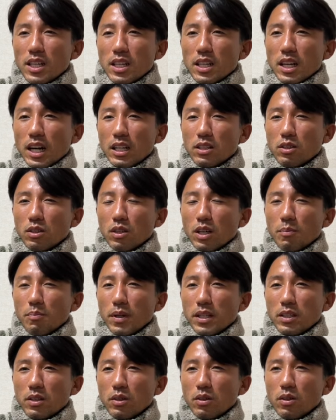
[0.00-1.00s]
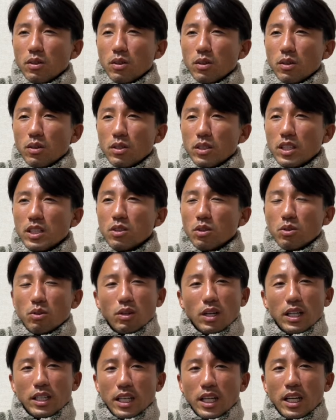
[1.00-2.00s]
あと、やっぱりこう、糸と
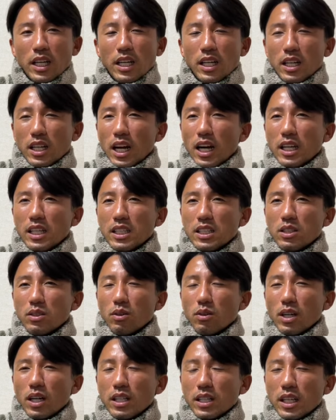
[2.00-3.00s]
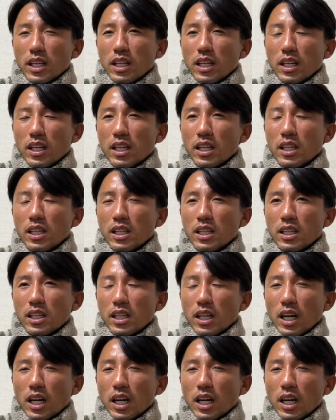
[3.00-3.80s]
かね、ラインとかね、